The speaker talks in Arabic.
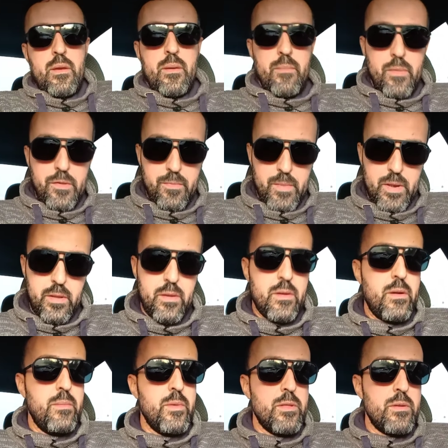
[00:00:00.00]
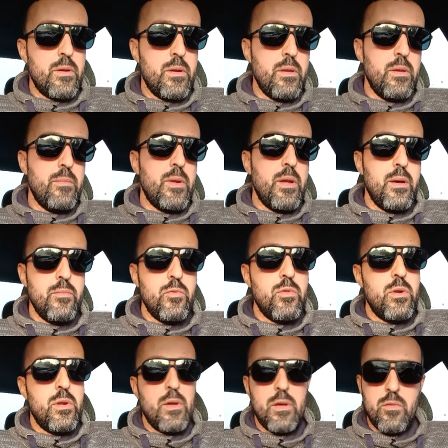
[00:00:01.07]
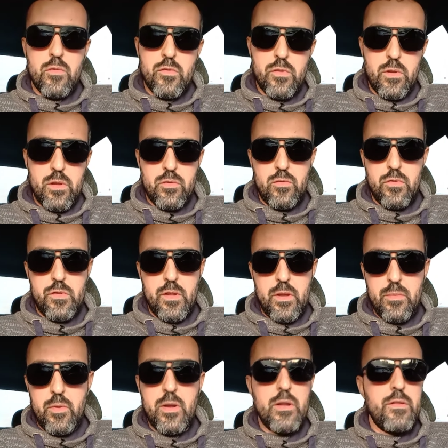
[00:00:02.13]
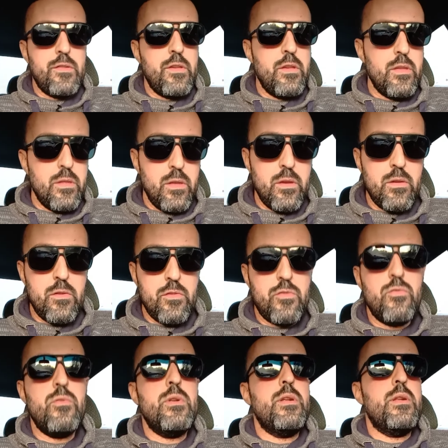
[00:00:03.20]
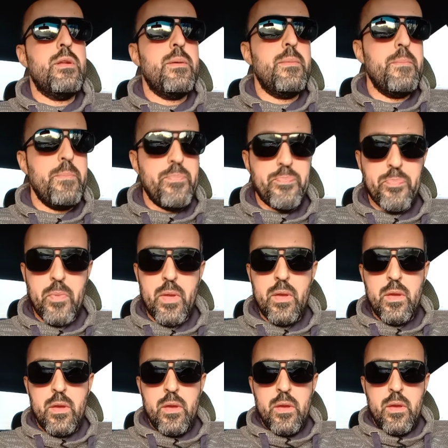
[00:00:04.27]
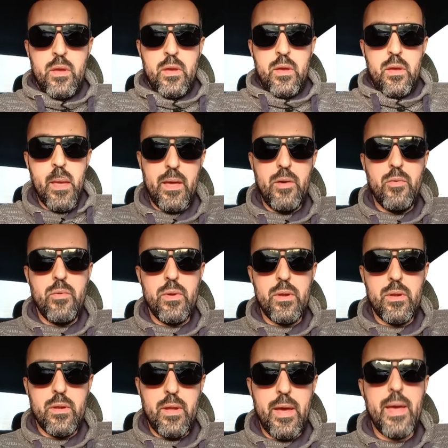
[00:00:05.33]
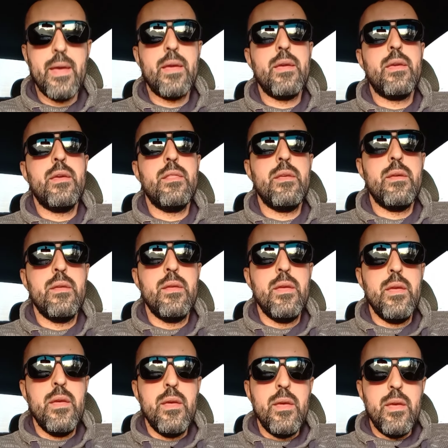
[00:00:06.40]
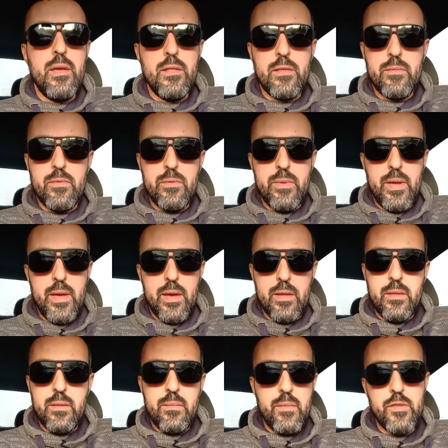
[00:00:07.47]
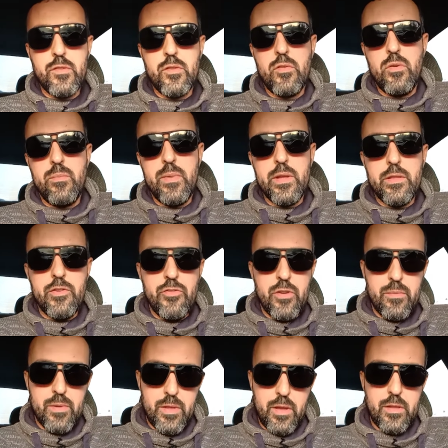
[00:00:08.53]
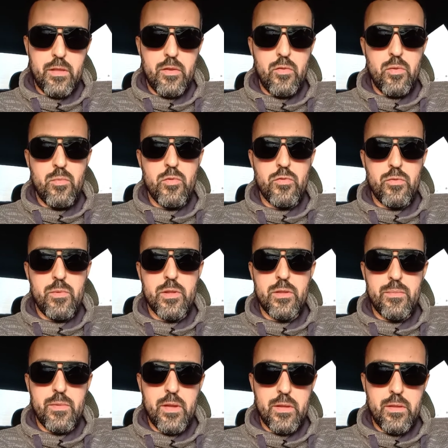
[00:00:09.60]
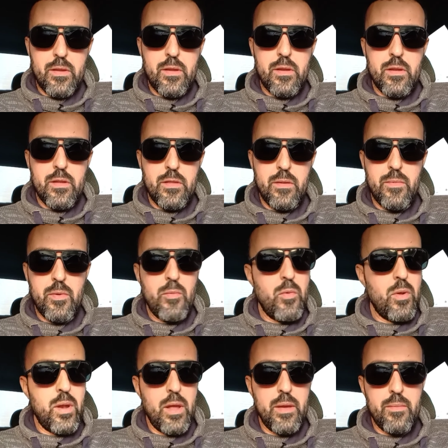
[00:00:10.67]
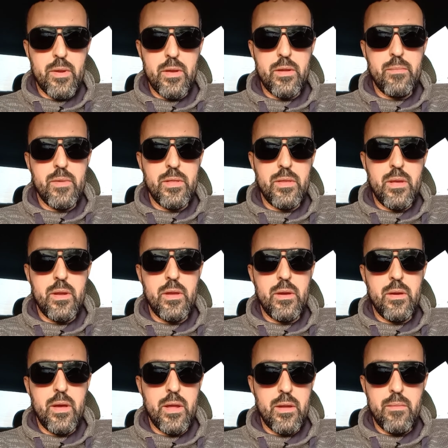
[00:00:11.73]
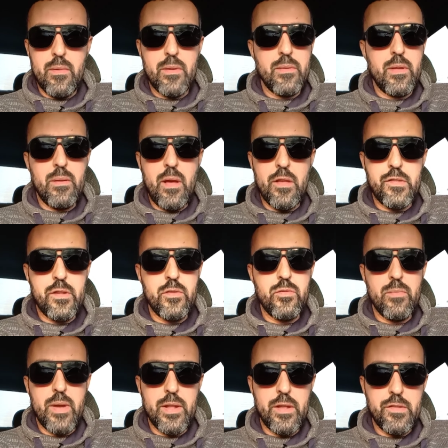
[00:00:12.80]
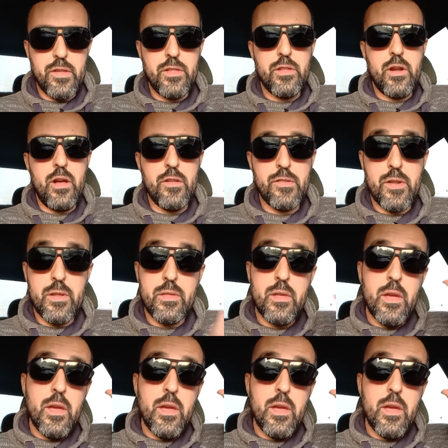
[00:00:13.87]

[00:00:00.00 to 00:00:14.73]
بسم الله الرحمن الرحيم الحمد لله والصلاة والسلام على سيدي رسول الله أول حاجة كده أنت بتبقى قاعد ماسك كوباية الشاي بتاعتك والبقسماطة بتاعتك تمام والله من غير ما تتريق أنا مرضى حصلت ومع ناس كتير حصلت